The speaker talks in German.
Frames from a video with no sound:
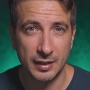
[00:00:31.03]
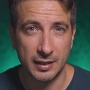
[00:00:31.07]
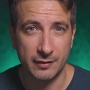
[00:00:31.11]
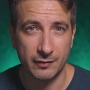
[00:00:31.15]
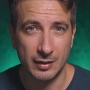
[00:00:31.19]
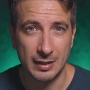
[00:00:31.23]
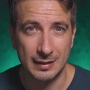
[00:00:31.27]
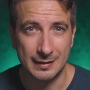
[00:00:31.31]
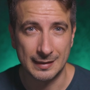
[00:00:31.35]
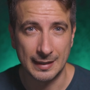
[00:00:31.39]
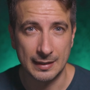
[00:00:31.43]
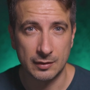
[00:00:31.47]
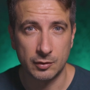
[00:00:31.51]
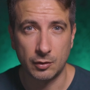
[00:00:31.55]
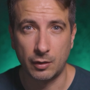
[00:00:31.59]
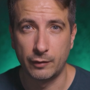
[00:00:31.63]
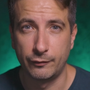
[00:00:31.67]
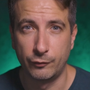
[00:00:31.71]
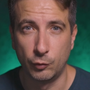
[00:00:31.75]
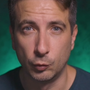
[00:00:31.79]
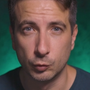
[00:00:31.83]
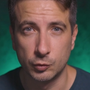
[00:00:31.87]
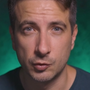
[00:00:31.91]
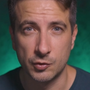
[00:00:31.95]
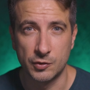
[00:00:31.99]
die Qualität eurer
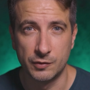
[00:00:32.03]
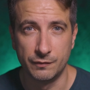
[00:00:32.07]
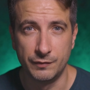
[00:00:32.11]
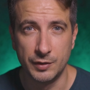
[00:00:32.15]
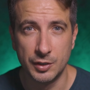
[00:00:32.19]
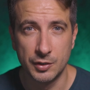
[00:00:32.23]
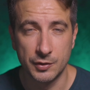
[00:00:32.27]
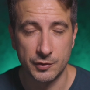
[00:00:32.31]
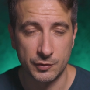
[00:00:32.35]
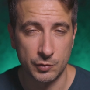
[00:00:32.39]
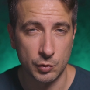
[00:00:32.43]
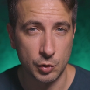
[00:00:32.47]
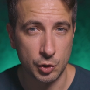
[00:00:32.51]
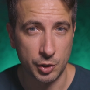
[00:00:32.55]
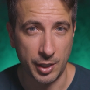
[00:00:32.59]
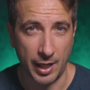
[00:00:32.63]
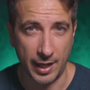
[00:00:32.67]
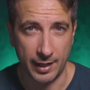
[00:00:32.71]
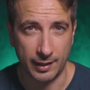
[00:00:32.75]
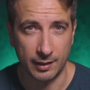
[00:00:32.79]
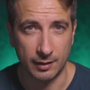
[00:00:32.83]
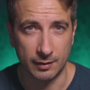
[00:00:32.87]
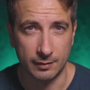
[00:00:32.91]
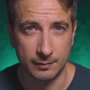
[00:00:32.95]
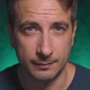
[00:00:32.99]
Fotos und Videos zu
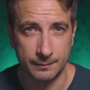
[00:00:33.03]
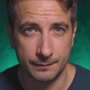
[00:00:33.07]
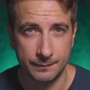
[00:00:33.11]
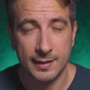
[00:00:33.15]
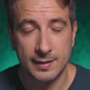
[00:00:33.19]
steigern.